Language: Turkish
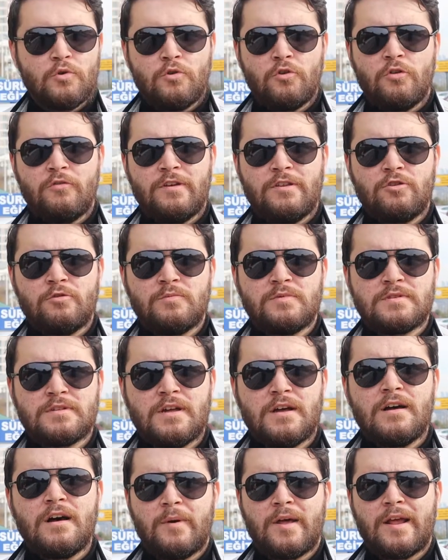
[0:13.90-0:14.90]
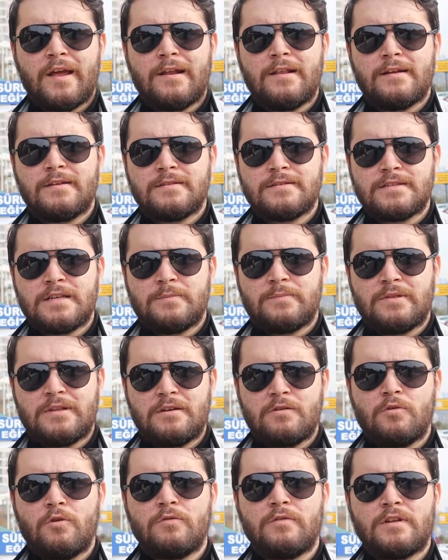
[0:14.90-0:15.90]
Bugünkü videomuzda kemer ayarları nasıl
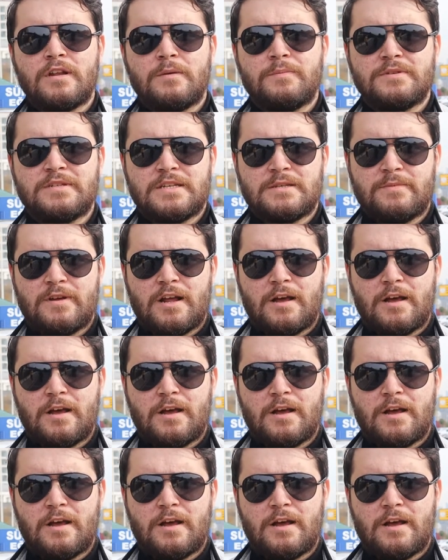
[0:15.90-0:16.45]
yapılır onları yapacağız